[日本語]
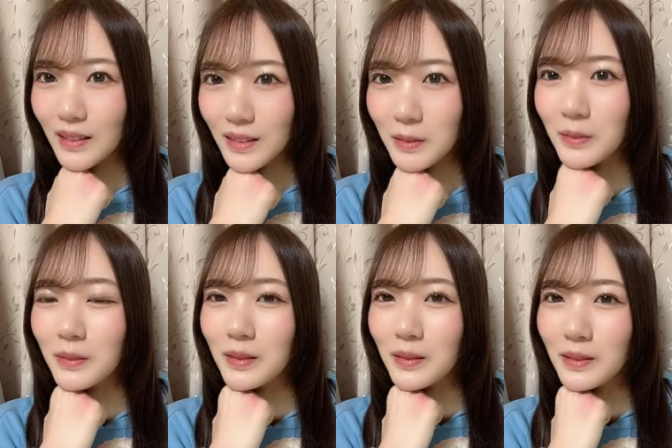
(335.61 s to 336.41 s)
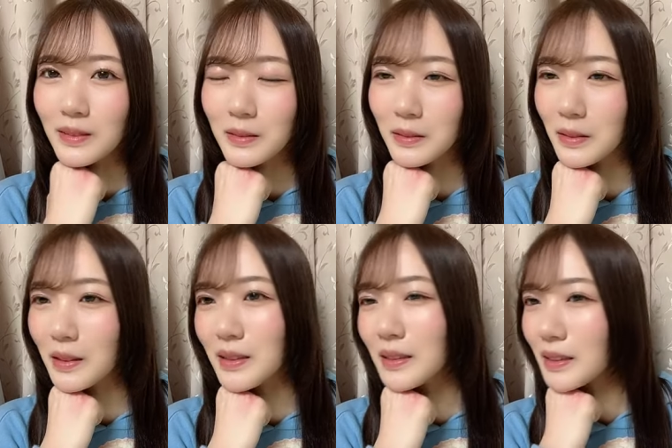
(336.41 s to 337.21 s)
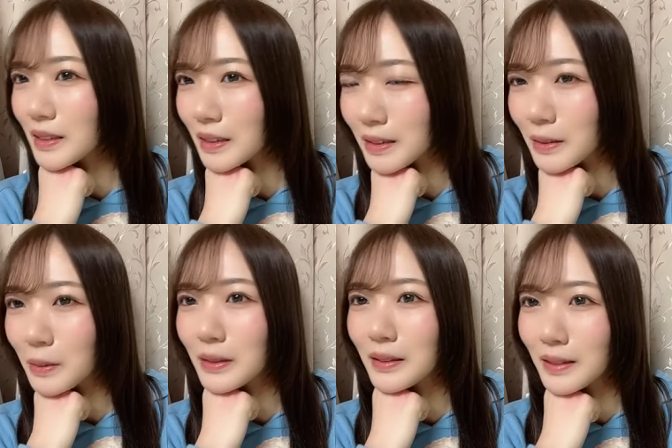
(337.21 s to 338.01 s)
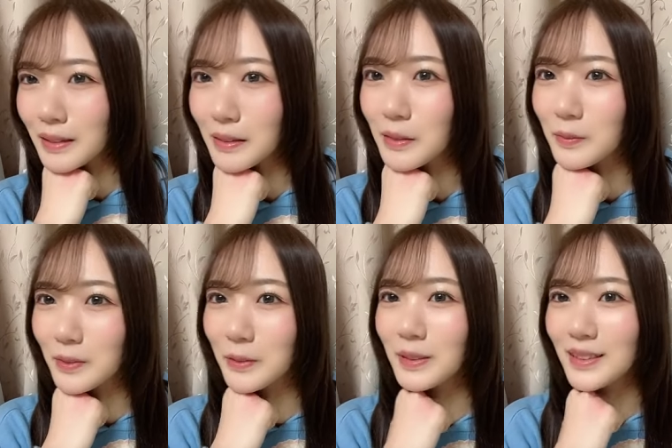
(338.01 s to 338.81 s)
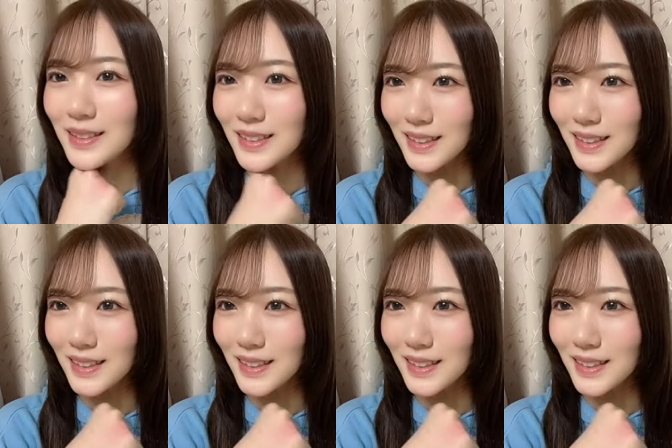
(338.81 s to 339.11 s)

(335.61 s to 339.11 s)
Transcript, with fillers: そう抜かされてたからよかったなと思います